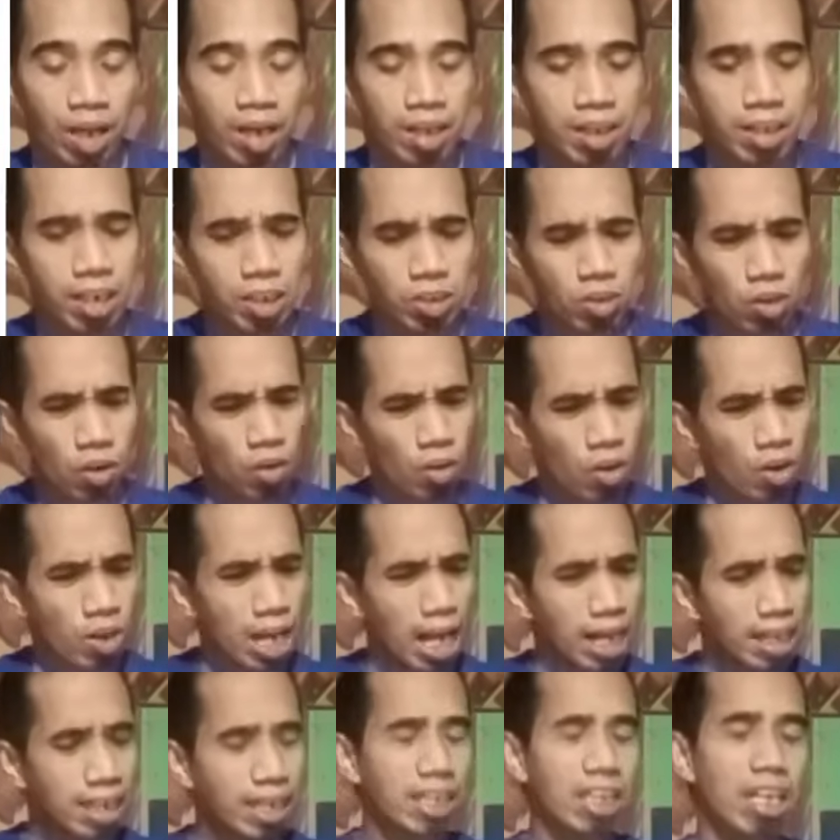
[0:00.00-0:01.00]
Dito ako
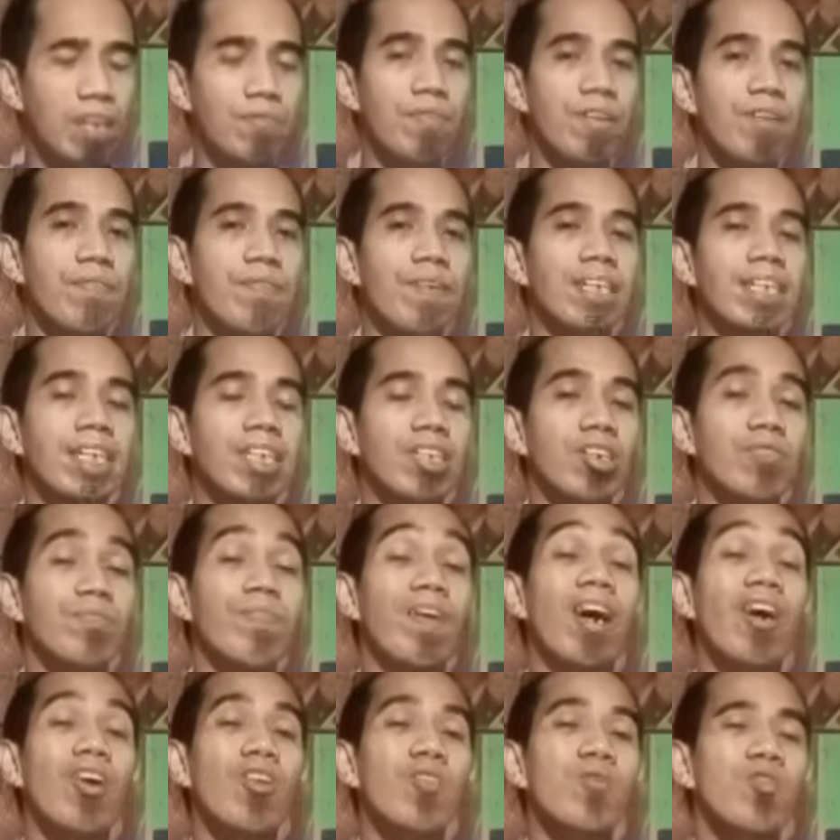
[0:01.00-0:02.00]
laging nabibitin to
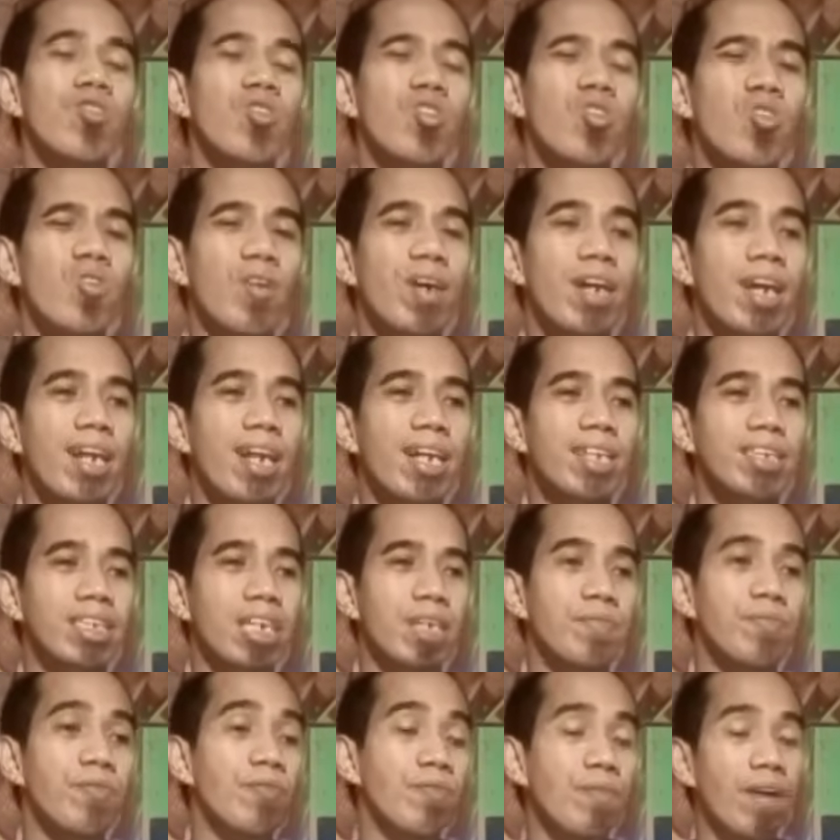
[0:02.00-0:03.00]
baka kumukuha lang ng
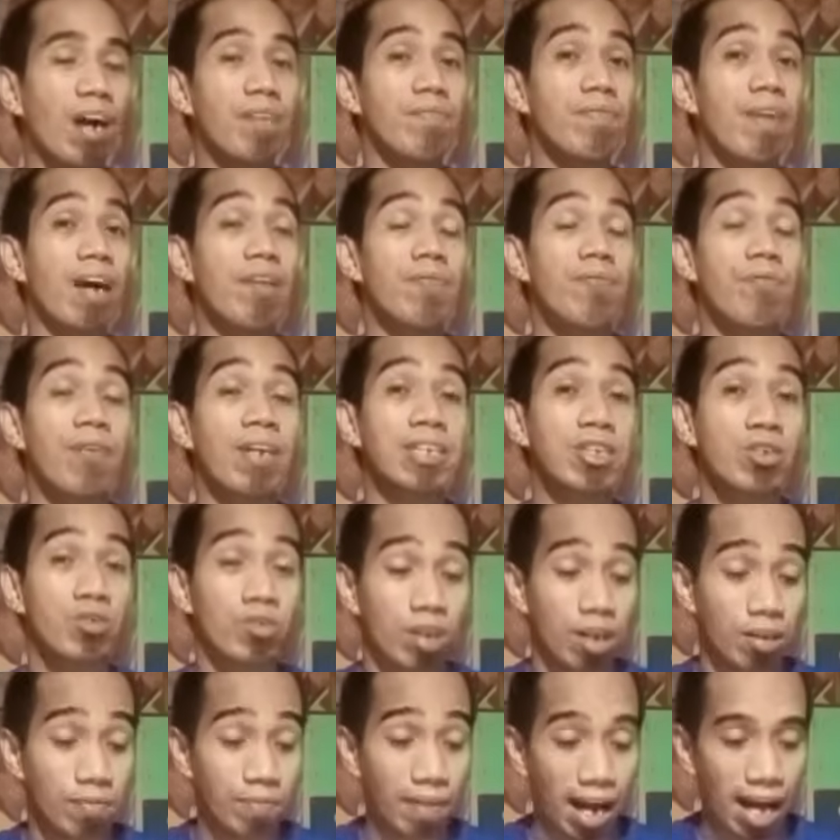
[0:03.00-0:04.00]
chepo baka
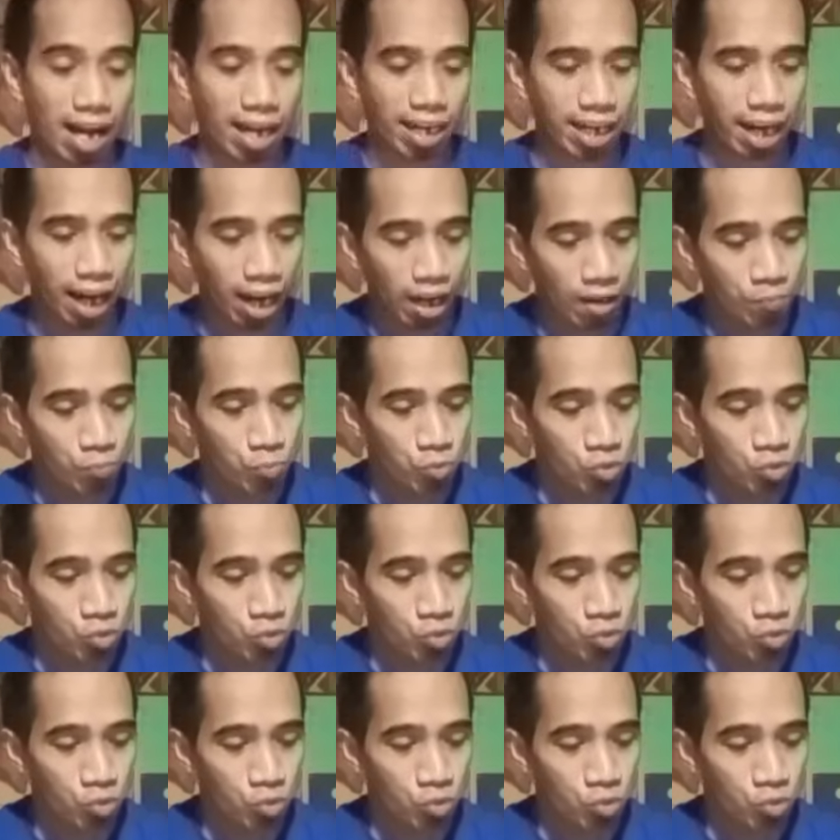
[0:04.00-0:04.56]
maipwesto ng maaga.